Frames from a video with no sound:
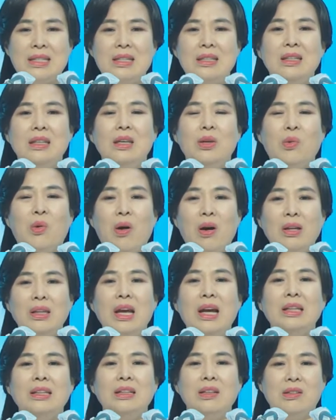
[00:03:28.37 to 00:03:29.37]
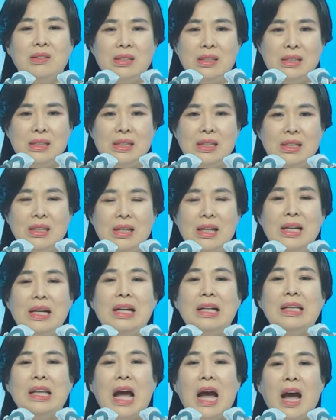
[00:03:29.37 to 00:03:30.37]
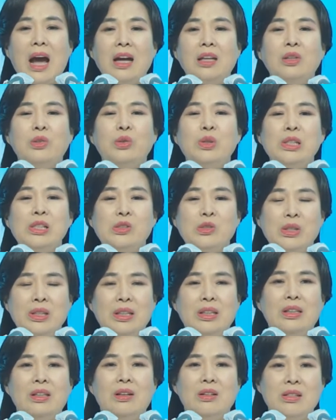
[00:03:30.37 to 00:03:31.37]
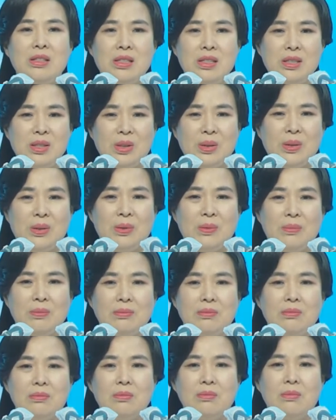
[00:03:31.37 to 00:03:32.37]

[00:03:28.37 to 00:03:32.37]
将来到了天国会尽享自己想要的一切。